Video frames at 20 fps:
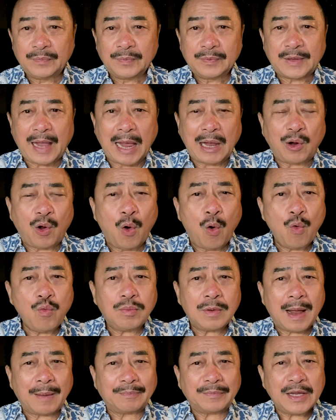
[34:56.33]
tại cô út
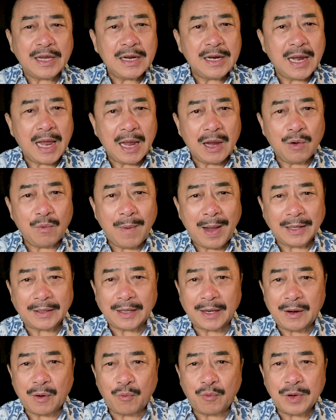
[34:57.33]
làm thấy ghê quá người ta
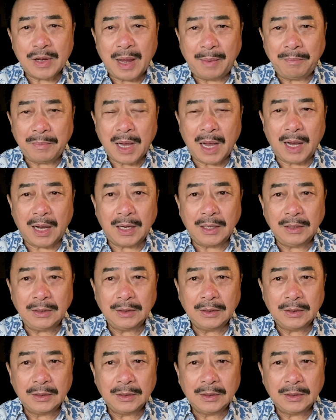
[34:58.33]
đâu có dám ở